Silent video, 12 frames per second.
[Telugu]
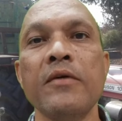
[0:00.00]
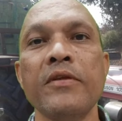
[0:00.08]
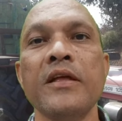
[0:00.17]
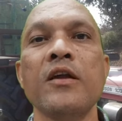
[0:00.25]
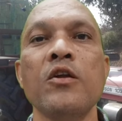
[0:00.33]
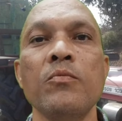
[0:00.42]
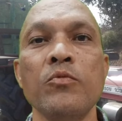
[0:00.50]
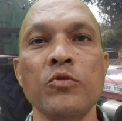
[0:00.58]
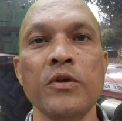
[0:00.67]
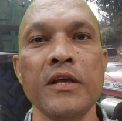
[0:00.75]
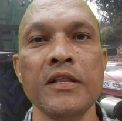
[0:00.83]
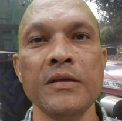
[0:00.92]
విధానంలో
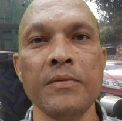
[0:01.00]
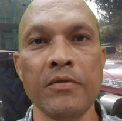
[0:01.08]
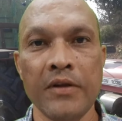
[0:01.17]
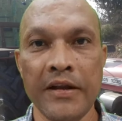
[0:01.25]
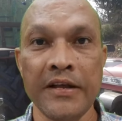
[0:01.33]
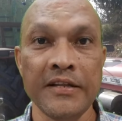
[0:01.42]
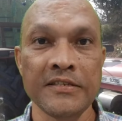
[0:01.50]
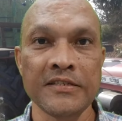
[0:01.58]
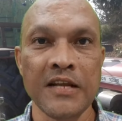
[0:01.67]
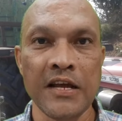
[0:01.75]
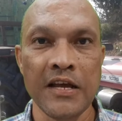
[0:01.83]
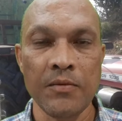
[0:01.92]
ముందుకు వెళ్తే మనం రన్నింగ్
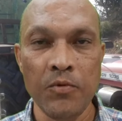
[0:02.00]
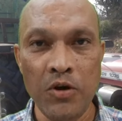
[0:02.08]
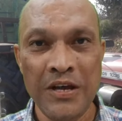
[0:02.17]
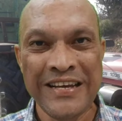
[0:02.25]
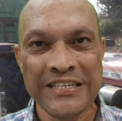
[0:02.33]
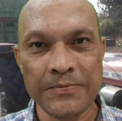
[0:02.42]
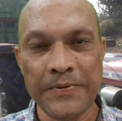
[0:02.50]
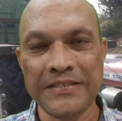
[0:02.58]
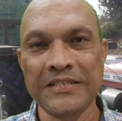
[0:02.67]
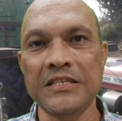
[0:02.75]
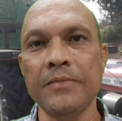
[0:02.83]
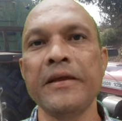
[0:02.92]
తీసుకురాగలము
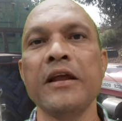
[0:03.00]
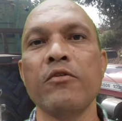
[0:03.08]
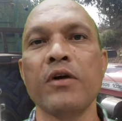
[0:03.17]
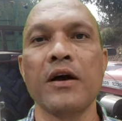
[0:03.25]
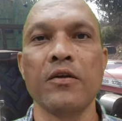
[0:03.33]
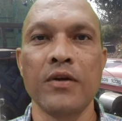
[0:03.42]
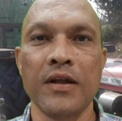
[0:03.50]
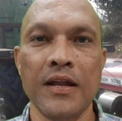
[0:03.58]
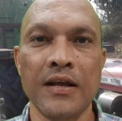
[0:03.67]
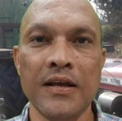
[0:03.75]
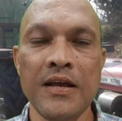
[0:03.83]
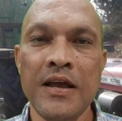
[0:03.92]
స్పష్టమైన అవగాహన
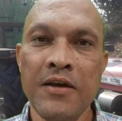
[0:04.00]
ఉండాలి